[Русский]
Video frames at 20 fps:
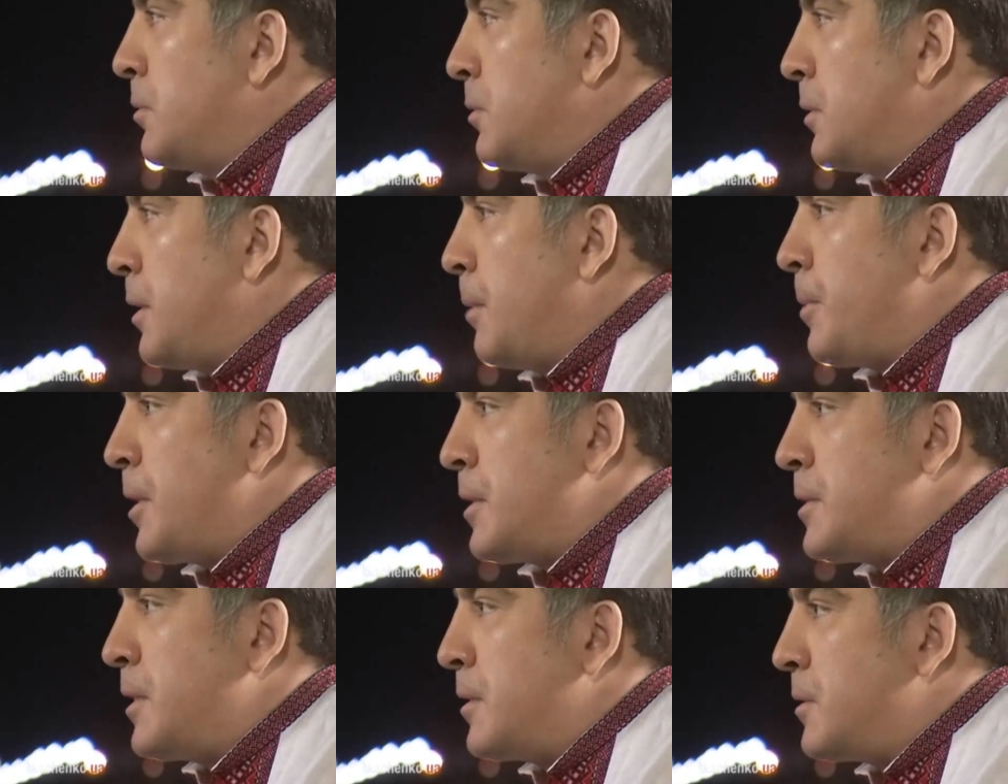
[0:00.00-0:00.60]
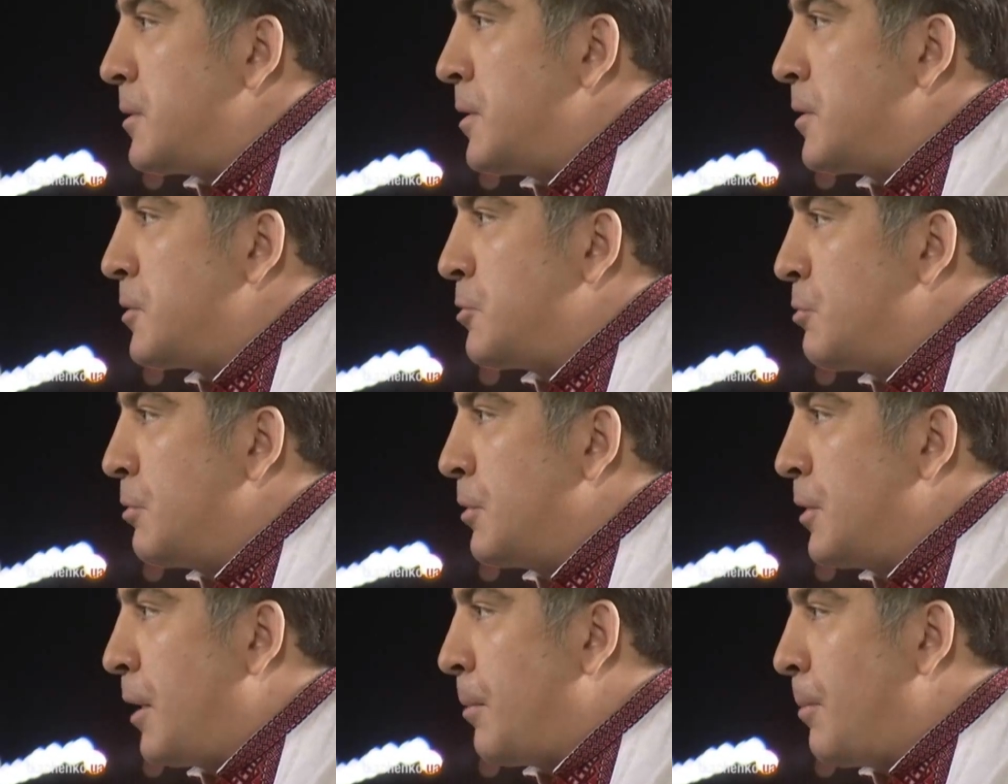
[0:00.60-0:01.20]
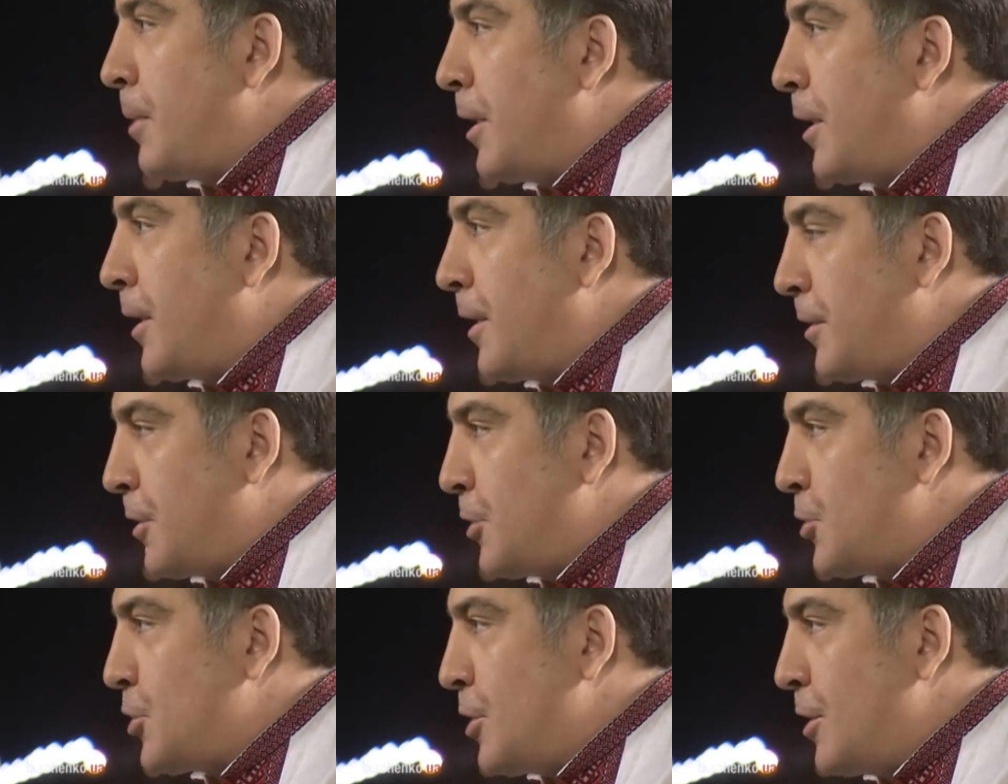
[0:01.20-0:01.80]
добра добрососедства, нормальных
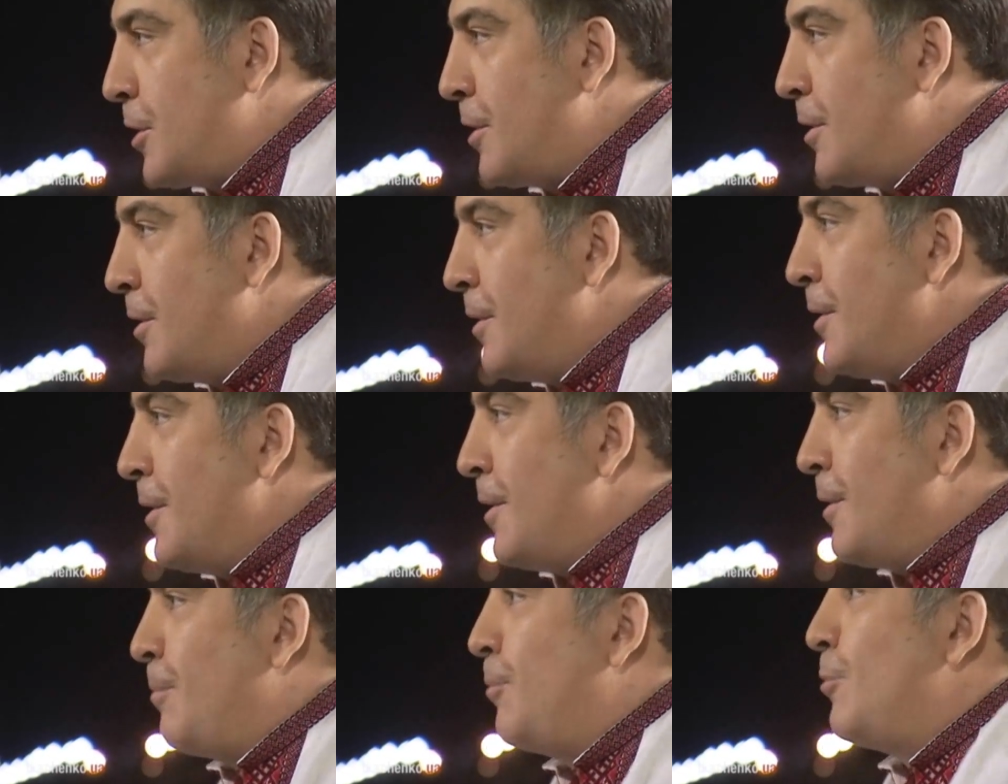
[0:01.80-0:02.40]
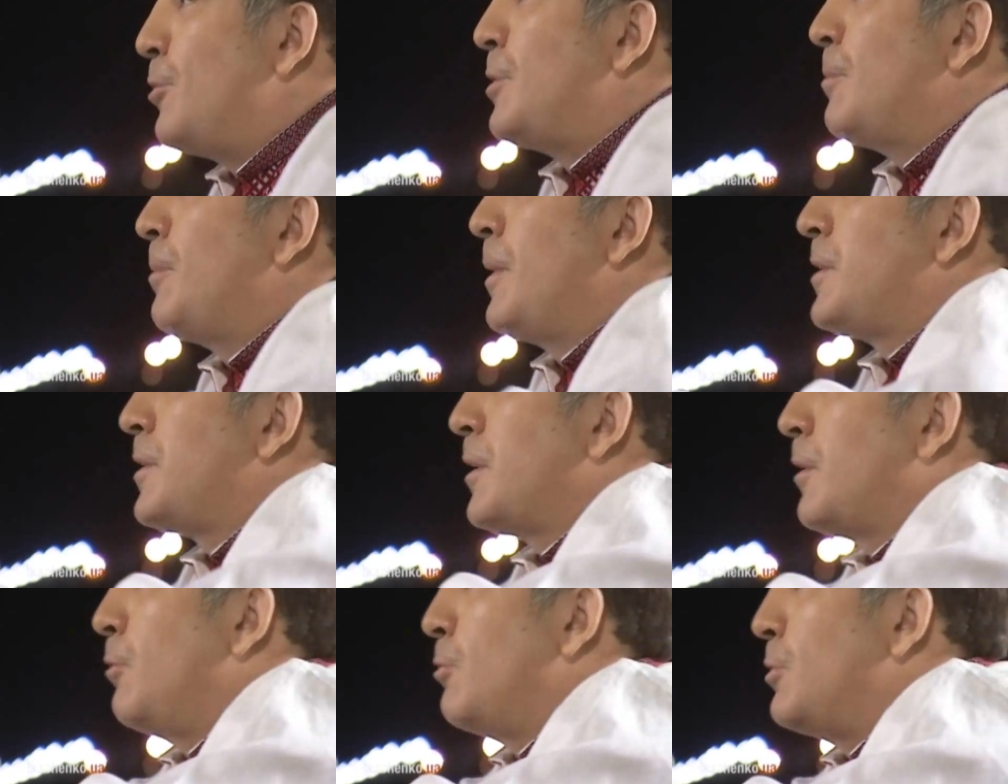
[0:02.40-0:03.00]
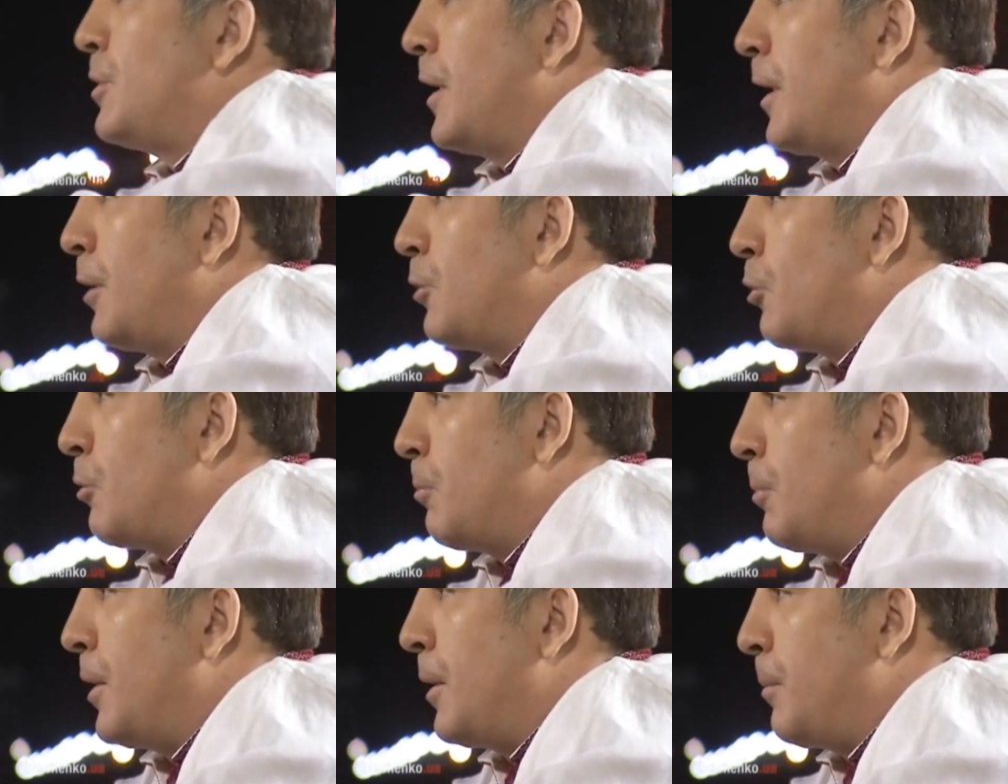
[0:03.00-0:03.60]
отношений. Будем этих людей,
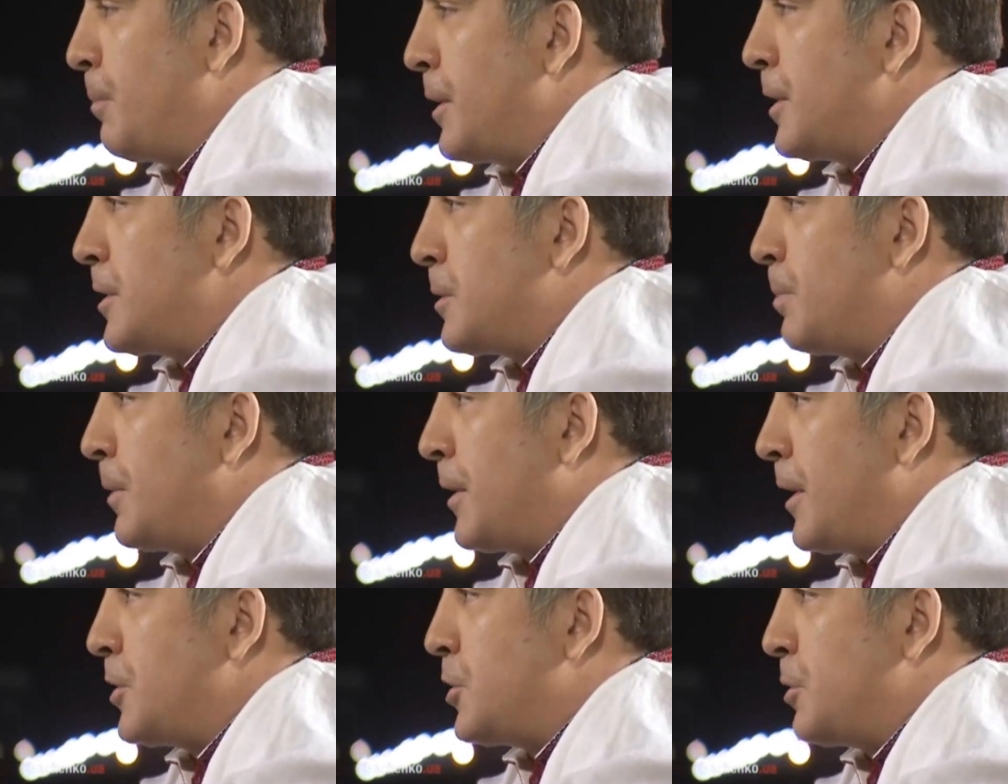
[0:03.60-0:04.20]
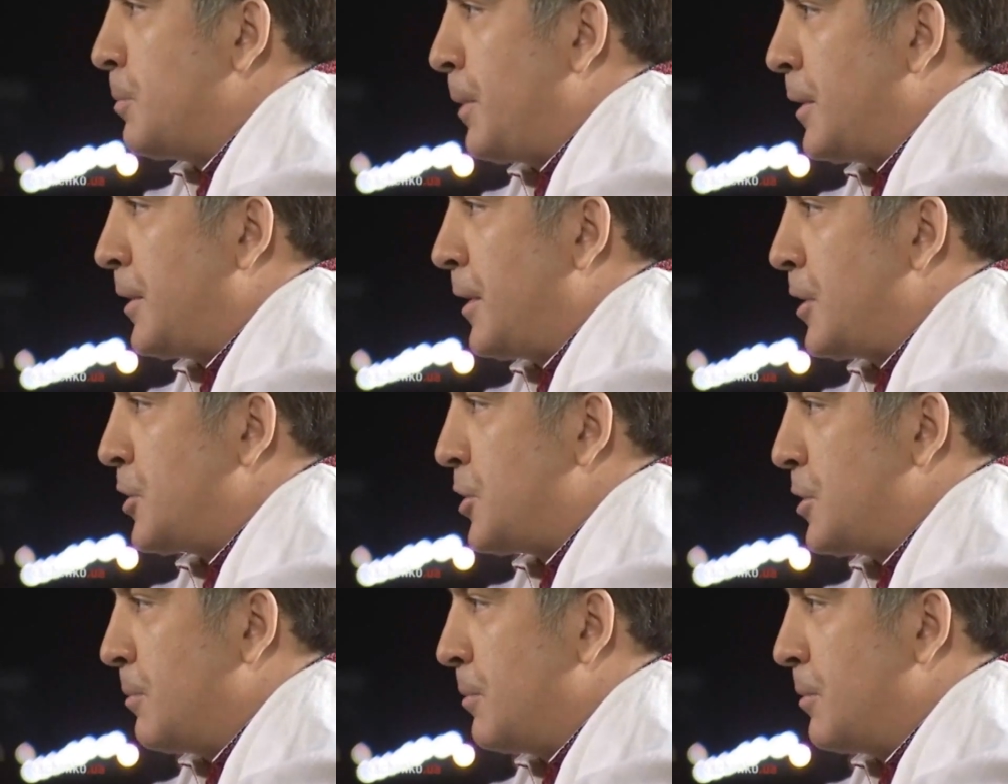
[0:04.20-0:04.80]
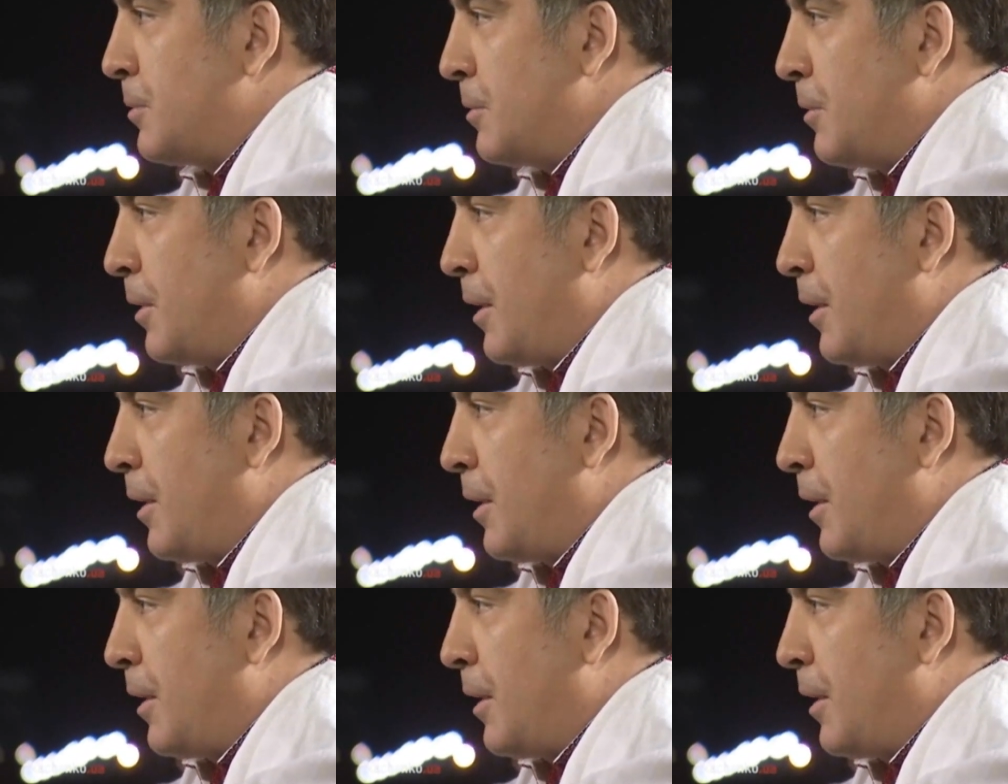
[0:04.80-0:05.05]
которые были, в принципе, раньше под нашим